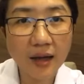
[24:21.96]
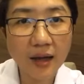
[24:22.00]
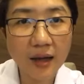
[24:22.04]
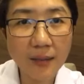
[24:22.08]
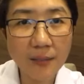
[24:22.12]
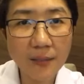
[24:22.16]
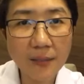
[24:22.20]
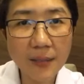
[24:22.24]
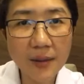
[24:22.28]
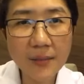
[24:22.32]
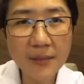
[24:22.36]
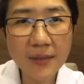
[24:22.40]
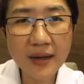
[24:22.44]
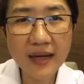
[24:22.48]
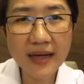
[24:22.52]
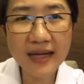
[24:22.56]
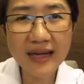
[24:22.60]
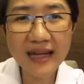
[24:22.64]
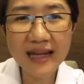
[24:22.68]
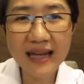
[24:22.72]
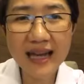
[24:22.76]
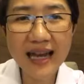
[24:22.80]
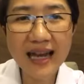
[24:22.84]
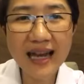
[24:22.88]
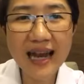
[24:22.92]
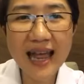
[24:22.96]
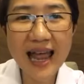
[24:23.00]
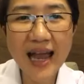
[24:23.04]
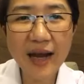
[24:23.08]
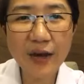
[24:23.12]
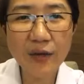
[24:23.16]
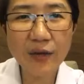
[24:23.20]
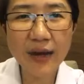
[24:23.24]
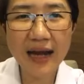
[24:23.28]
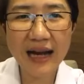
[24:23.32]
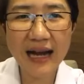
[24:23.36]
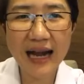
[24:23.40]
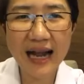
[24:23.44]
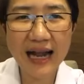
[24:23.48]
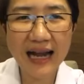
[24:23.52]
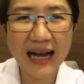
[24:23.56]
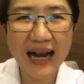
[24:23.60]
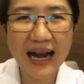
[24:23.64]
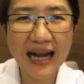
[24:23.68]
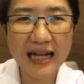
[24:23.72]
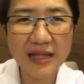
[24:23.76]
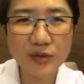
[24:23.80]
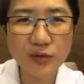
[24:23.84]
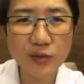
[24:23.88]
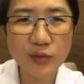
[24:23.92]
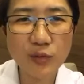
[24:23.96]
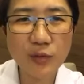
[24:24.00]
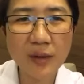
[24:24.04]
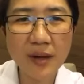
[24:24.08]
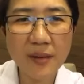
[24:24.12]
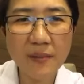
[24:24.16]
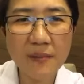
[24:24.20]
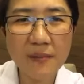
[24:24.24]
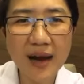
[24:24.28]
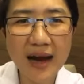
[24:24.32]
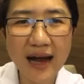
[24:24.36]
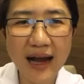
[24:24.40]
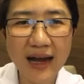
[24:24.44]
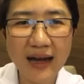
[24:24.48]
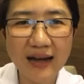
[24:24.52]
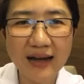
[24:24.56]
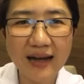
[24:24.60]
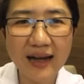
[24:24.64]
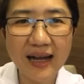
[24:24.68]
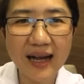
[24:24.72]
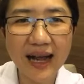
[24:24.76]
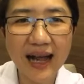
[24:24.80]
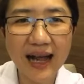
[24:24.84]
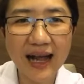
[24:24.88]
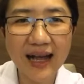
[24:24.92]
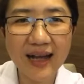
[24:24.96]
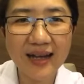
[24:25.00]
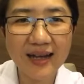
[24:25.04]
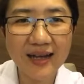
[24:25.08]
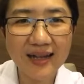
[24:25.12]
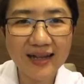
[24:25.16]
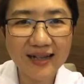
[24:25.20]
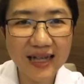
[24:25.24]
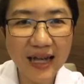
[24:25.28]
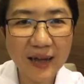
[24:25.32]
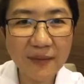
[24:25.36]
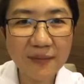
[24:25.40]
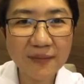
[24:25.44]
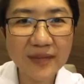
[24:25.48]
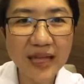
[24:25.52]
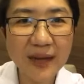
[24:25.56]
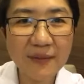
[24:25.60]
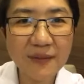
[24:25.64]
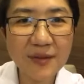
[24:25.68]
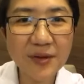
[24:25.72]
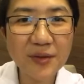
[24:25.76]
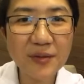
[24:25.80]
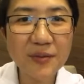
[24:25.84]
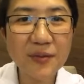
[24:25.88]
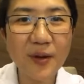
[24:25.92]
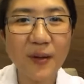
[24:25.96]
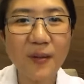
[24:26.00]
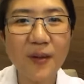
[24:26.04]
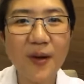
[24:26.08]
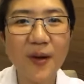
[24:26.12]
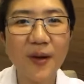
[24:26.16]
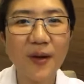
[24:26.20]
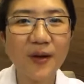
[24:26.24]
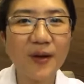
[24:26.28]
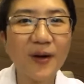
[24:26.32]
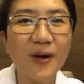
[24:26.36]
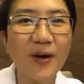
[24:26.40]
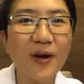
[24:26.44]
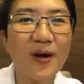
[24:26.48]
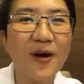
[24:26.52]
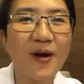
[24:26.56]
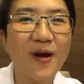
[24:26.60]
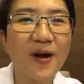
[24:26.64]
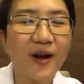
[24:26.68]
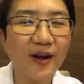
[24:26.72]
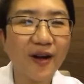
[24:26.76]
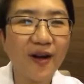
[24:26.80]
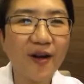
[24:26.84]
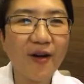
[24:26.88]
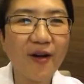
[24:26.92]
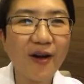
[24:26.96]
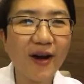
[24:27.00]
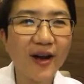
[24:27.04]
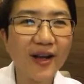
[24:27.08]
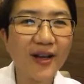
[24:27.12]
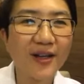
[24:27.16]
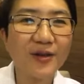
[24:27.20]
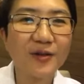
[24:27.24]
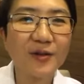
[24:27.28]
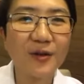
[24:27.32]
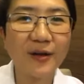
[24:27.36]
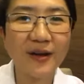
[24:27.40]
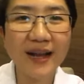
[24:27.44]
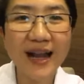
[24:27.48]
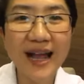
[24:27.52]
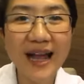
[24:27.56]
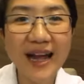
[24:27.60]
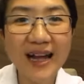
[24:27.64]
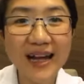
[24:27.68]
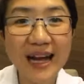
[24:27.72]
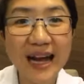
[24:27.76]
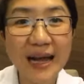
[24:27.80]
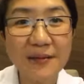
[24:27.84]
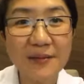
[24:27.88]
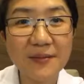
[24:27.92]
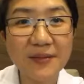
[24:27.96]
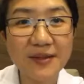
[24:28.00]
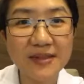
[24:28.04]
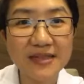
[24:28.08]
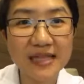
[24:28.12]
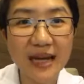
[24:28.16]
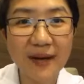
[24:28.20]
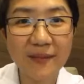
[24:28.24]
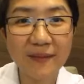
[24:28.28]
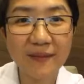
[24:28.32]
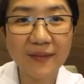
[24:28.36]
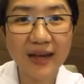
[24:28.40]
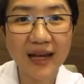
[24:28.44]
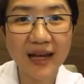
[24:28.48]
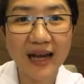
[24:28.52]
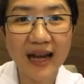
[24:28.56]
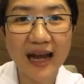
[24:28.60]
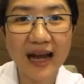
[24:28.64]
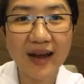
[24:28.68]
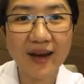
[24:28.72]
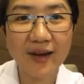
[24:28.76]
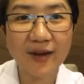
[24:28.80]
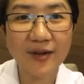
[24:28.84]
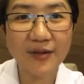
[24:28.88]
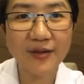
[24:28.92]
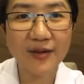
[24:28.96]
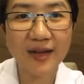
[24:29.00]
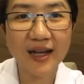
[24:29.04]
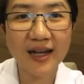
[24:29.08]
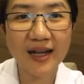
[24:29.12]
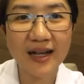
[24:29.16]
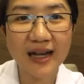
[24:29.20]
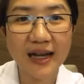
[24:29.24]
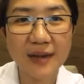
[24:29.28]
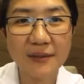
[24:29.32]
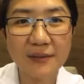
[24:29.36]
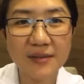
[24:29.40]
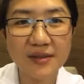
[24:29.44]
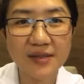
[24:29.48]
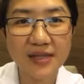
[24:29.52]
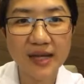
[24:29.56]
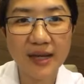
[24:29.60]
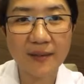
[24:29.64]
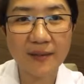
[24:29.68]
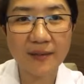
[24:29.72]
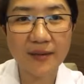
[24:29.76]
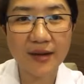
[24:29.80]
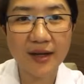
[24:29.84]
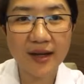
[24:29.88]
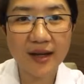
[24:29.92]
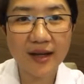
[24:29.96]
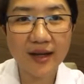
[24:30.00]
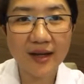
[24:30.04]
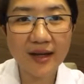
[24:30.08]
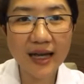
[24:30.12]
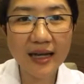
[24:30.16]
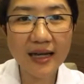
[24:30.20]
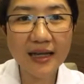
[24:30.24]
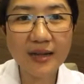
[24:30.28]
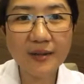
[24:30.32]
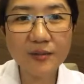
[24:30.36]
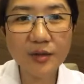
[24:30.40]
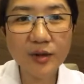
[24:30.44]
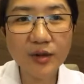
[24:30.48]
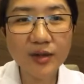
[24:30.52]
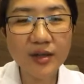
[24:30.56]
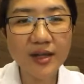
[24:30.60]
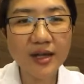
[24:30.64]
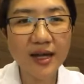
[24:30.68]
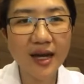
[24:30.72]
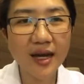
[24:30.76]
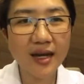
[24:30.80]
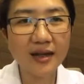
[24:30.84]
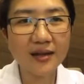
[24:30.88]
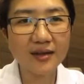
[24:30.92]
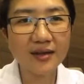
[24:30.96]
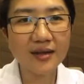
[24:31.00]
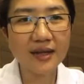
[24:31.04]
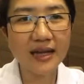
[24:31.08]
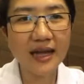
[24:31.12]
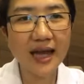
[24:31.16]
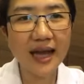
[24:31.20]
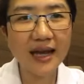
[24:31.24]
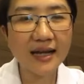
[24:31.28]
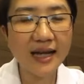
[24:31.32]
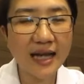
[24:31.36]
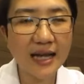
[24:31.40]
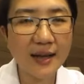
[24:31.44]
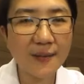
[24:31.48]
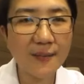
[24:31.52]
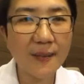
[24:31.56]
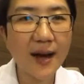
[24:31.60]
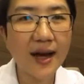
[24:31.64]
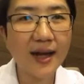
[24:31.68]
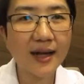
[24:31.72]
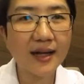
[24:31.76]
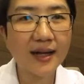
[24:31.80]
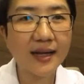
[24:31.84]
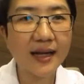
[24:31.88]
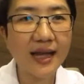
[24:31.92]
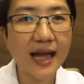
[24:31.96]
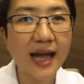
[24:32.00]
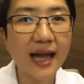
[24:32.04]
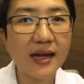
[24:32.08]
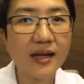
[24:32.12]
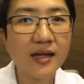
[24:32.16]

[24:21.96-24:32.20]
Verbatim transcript: เป็นมะเร็งระยะแรกโอกาสหายขาดสูงมากๆนะคะ ทำตามที่คุณหมอบอกแล้วก็คอยตรวจร่างกายเป็นประจำนะคะ คอยตรวจร่างกายเป็นประจำระยะเริ่มต้นคือระยะไหนบ้างระยะ